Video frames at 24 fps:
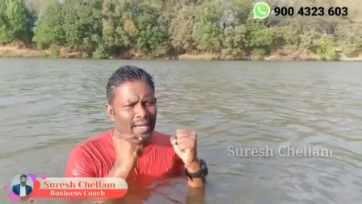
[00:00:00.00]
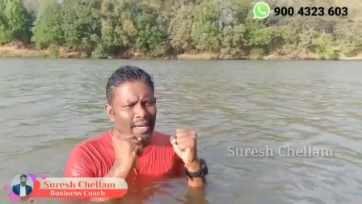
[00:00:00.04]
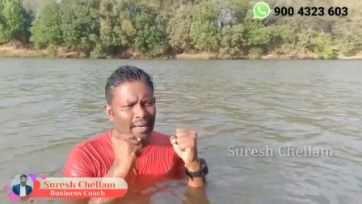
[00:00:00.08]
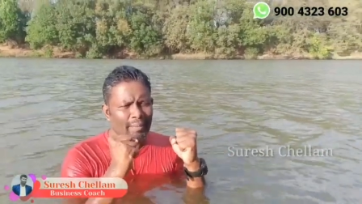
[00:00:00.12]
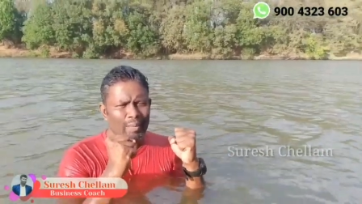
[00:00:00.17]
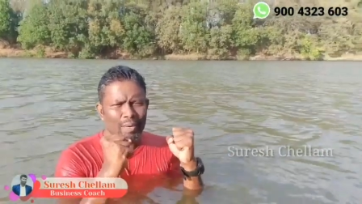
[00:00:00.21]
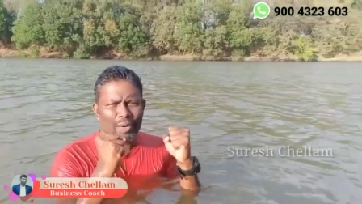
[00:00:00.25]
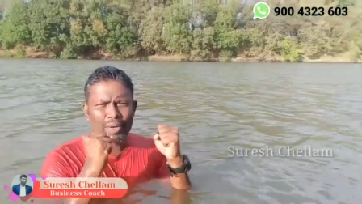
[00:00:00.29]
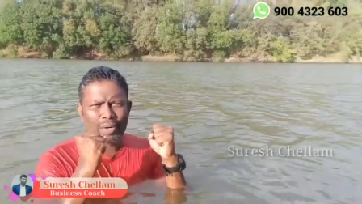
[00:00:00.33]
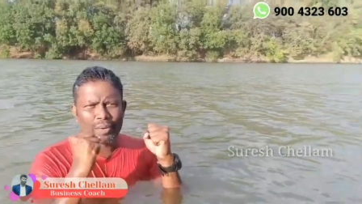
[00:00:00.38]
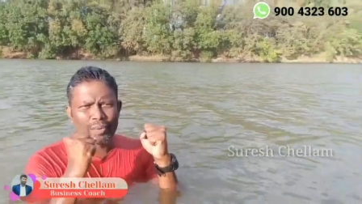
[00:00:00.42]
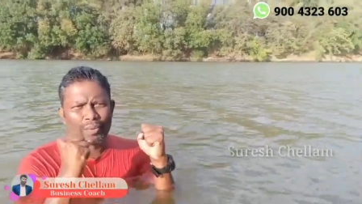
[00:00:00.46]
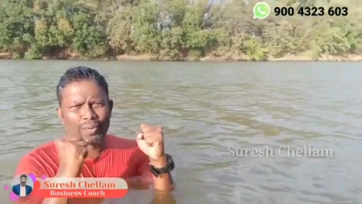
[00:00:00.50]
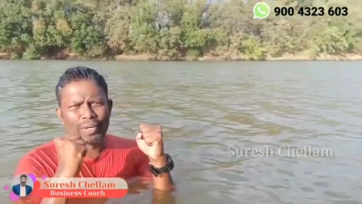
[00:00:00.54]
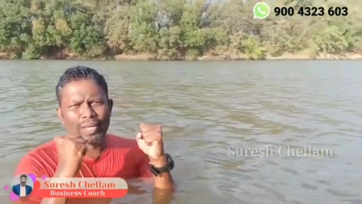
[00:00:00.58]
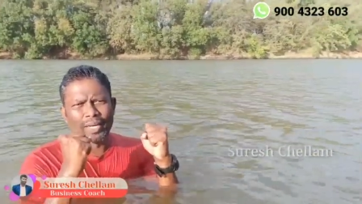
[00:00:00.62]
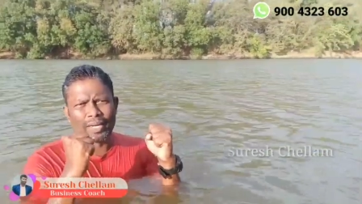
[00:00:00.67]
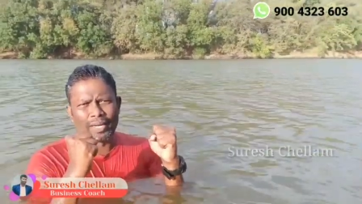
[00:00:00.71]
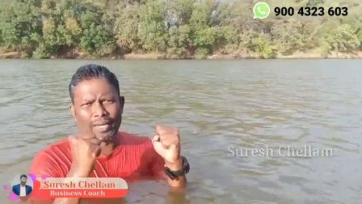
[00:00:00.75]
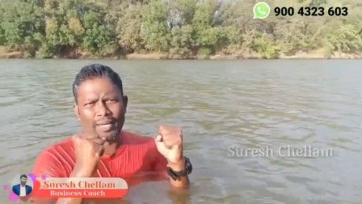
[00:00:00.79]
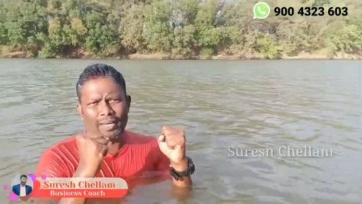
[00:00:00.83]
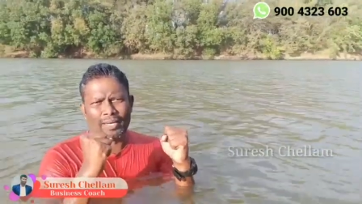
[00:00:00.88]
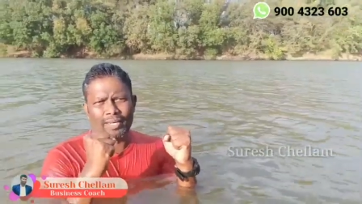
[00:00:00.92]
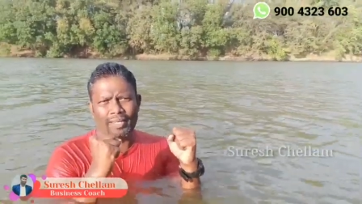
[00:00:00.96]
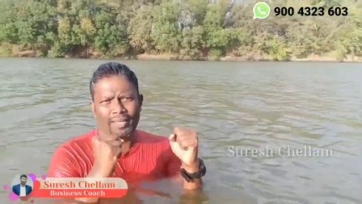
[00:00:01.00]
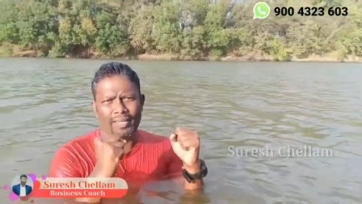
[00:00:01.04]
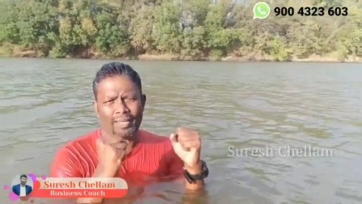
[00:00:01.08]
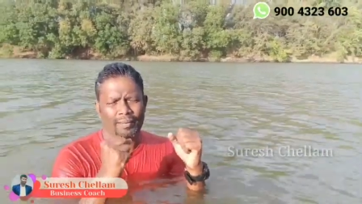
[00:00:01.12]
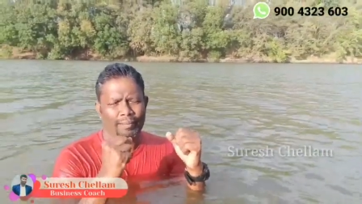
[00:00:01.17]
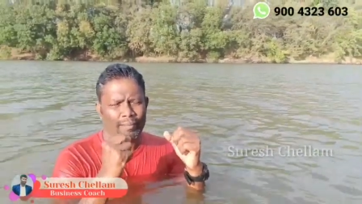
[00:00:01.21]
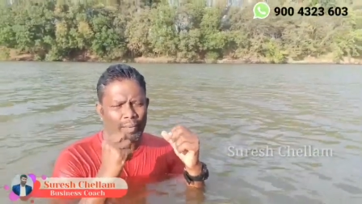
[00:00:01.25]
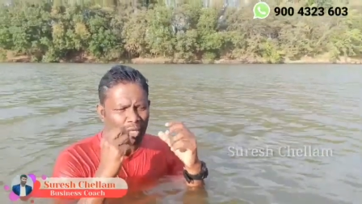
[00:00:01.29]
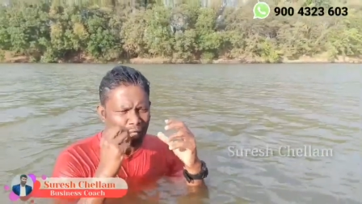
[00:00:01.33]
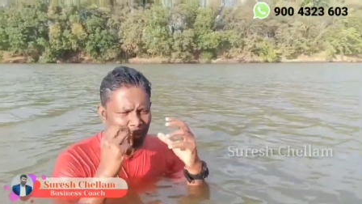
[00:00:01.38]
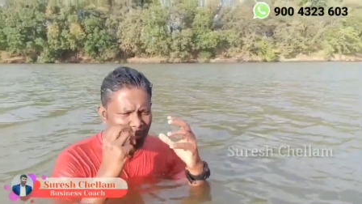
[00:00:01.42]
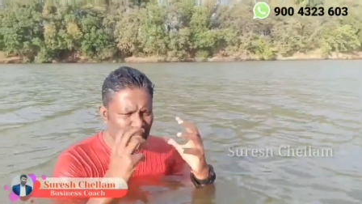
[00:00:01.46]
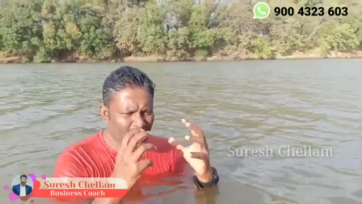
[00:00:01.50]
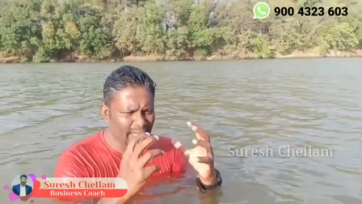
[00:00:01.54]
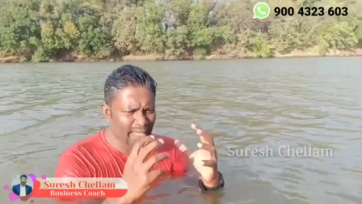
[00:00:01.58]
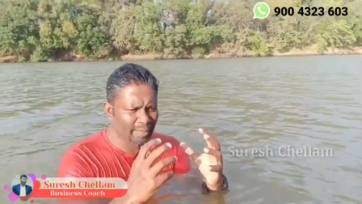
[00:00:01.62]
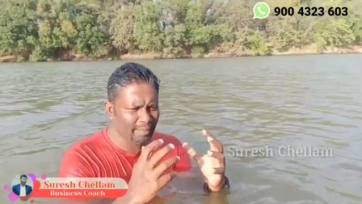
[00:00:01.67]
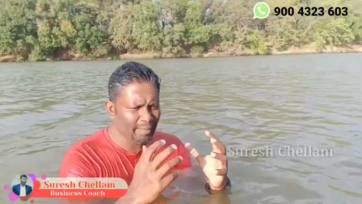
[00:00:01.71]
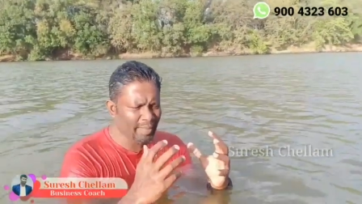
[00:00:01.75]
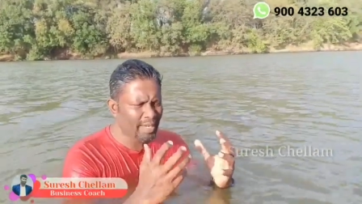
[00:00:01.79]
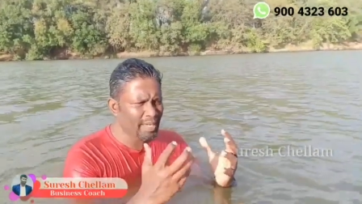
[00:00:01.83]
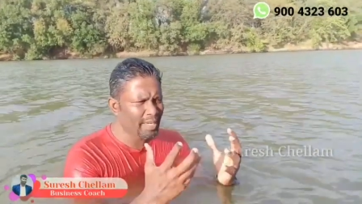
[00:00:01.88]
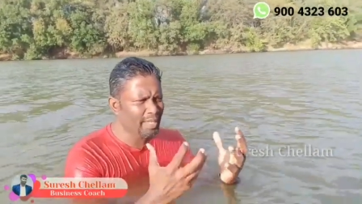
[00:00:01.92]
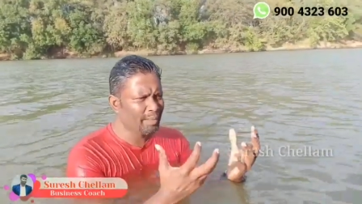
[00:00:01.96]
நம்மளோட உயிர்
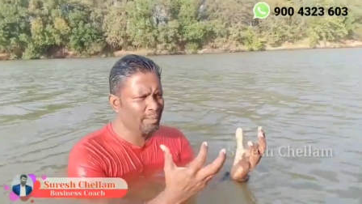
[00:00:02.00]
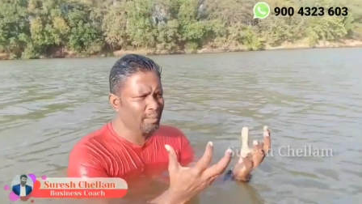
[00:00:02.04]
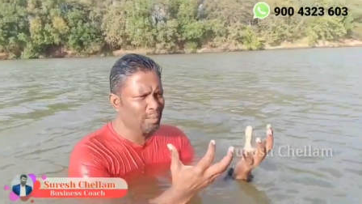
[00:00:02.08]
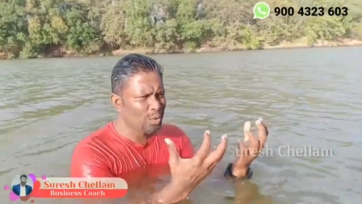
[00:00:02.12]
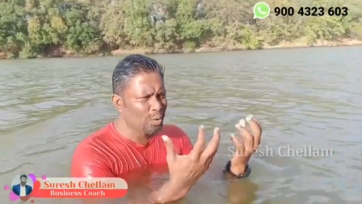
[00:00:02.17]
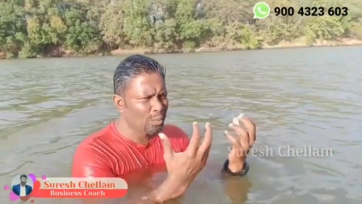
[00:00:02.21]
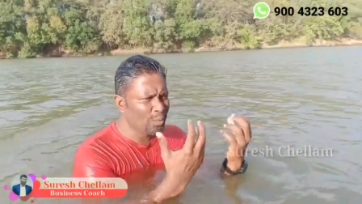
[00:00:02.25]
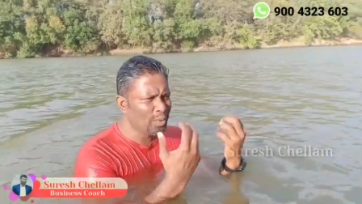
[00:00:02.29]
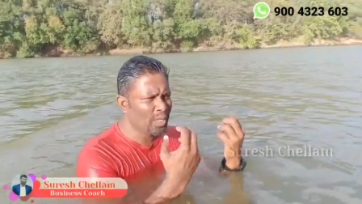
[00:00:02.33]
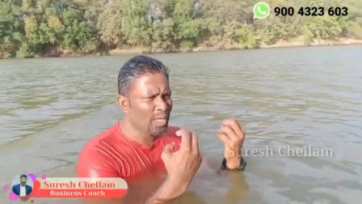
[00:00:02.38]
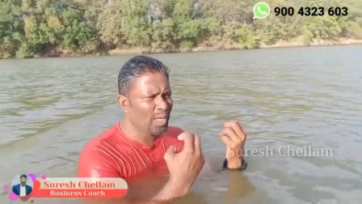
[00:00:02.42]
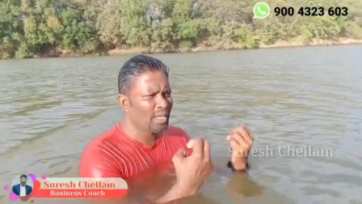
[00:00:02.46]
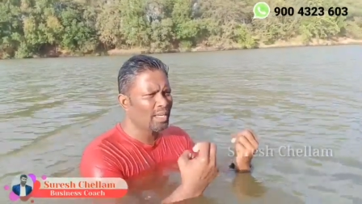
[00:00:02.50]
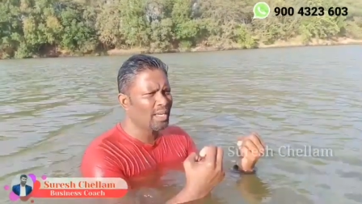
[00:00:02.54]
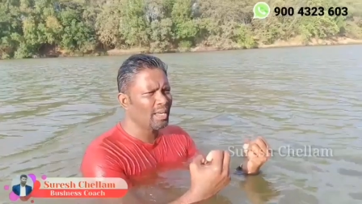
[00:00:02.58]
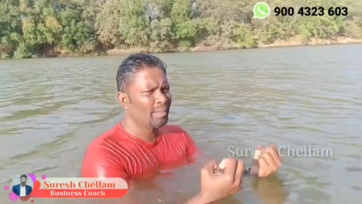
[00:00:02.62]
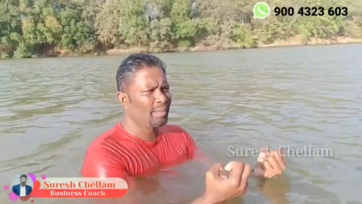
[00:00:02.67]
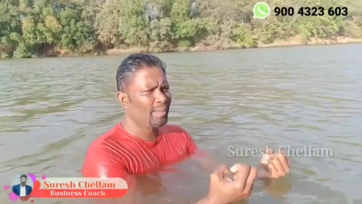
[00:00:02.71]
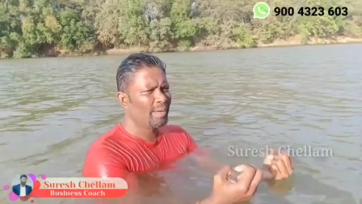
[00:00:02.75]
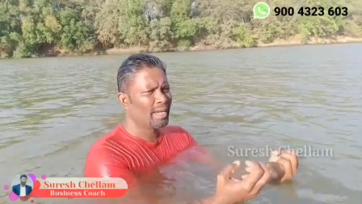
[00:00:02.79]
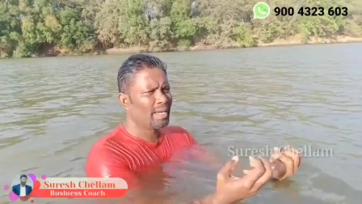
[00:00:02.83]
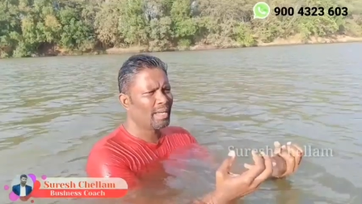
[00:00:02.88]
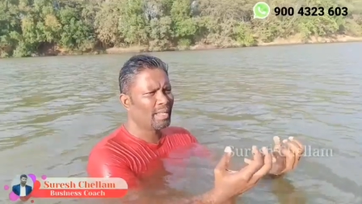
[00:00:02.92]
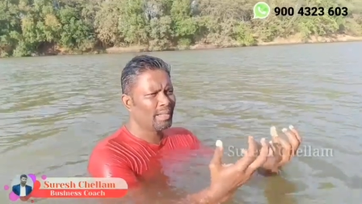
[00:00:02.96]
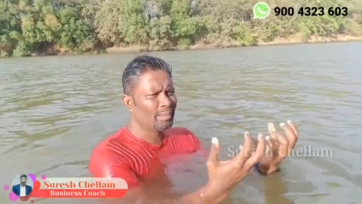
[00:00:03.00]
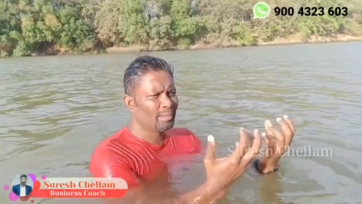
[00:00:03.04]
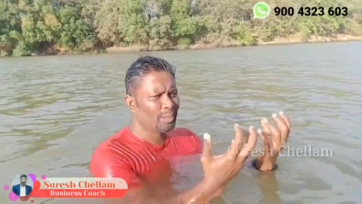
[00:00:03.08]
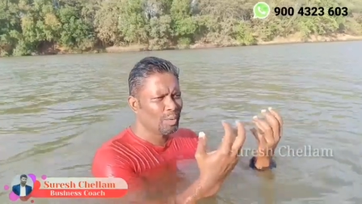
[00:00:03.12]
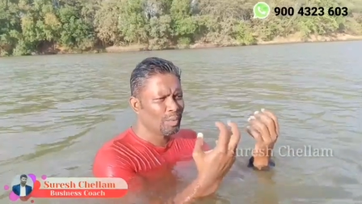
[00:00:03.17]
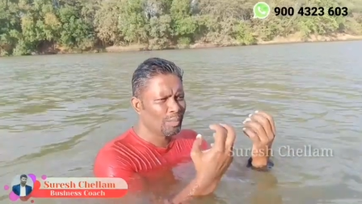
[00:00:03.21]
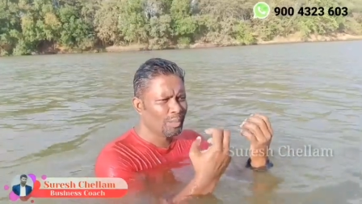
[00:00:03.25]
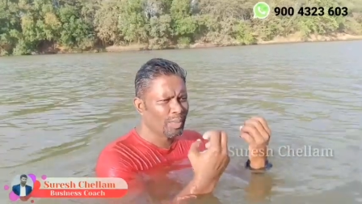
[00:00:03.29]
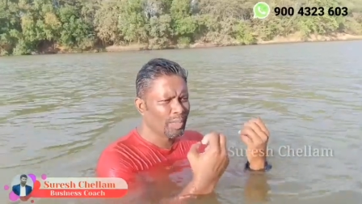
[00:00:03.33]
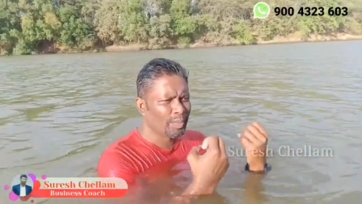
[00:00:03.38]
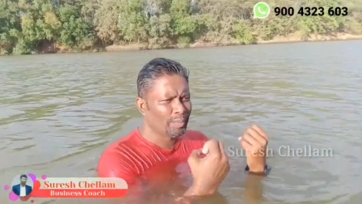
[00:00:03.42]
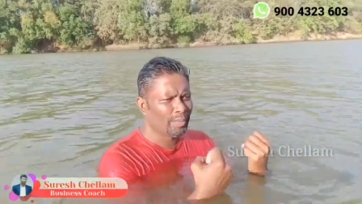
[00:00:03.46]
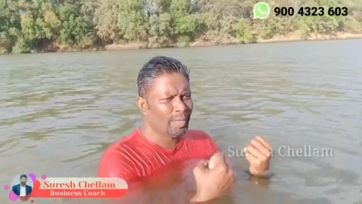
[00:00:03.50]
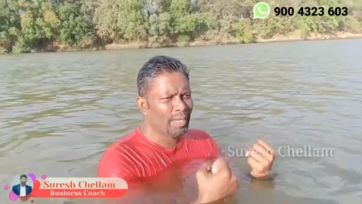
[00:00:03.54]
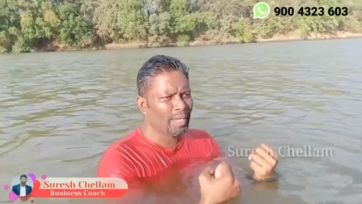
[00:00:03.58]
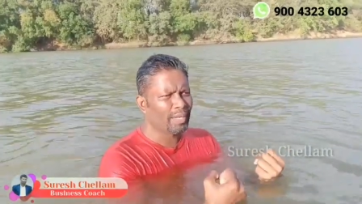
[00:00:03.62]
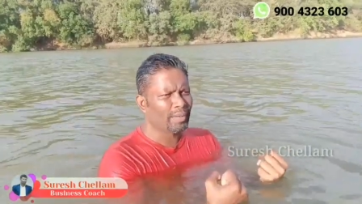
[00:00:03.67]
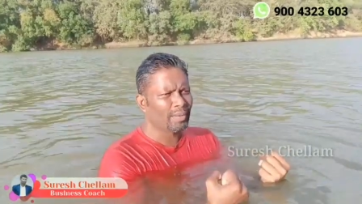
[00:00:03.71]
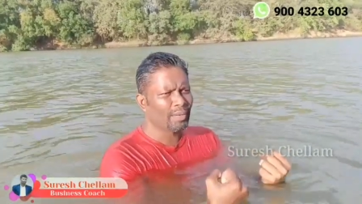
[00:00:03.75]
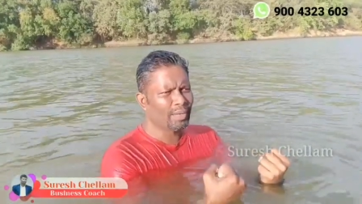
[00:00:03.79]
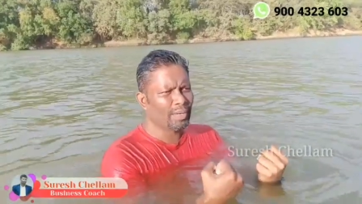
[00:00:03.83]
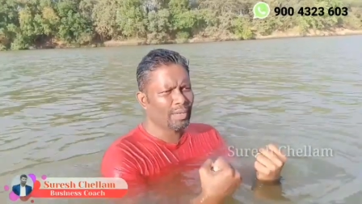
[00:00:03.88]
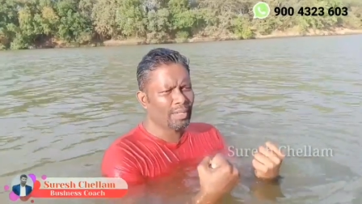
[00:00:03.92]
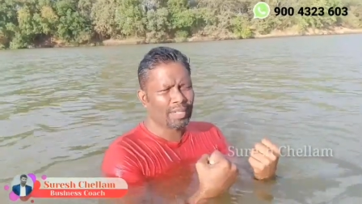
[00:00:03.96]
ப்ராஸ்பெக்டிங் பண்ணுறது புது புது ஆட்களை பார்க்குறது புது புது
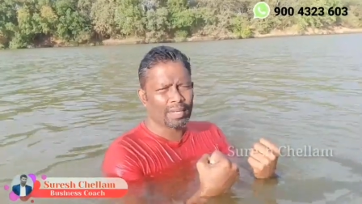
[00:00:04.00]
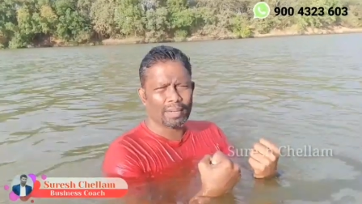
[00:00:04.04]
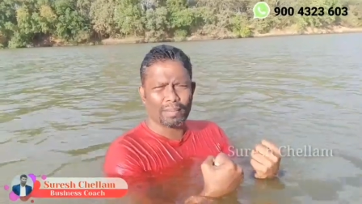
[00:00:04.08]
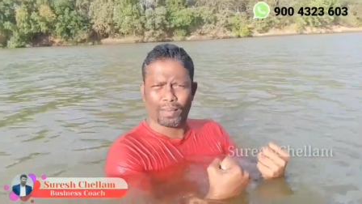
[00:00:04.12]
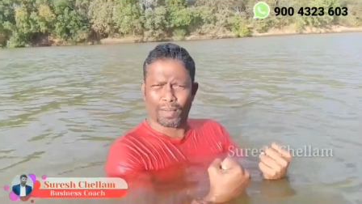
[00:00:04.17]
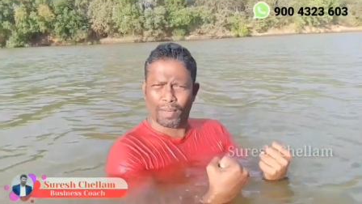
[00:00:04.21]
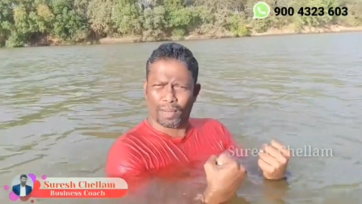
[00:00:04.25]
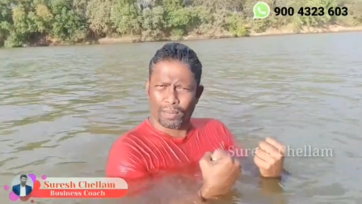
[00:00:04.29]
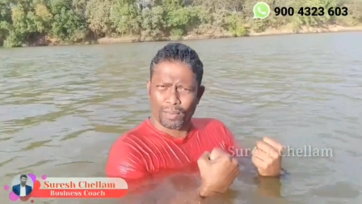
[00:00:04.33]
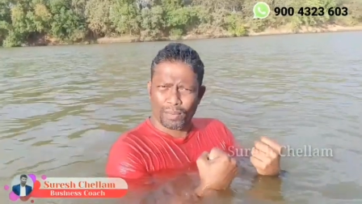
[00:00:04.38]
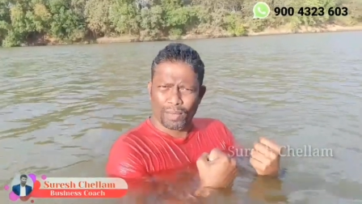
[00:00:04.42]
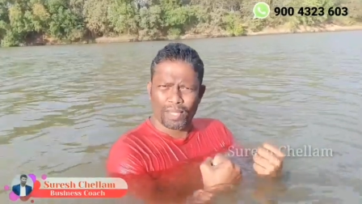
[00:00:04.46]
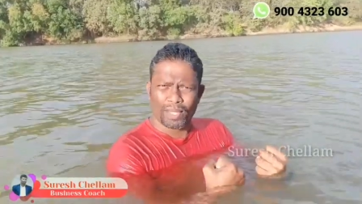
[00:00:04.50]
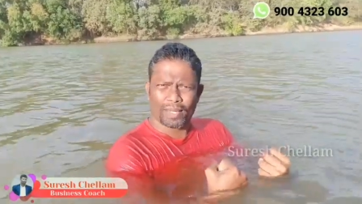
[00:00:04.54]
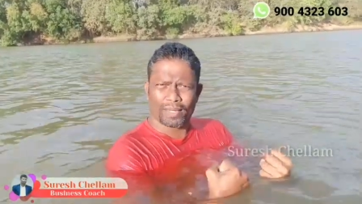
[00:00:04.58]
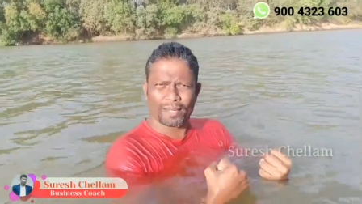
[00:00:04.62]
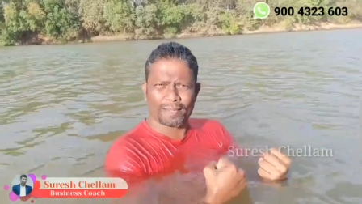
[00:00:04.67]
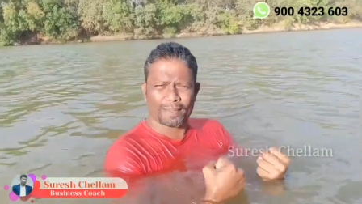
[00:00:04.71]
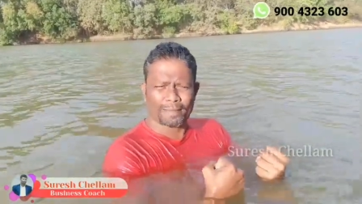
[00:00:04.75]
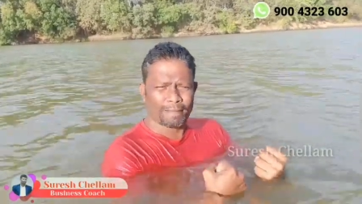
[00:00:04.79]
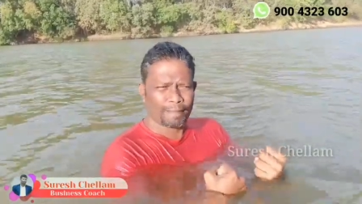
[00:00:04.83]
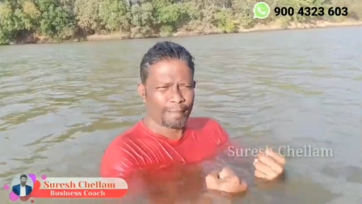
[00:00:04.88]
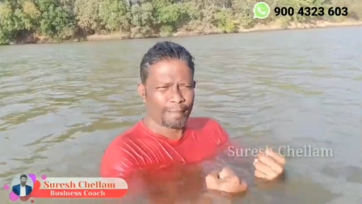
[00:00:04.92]
பிளட் கொண்டு வரது நம்மளோட உயிர்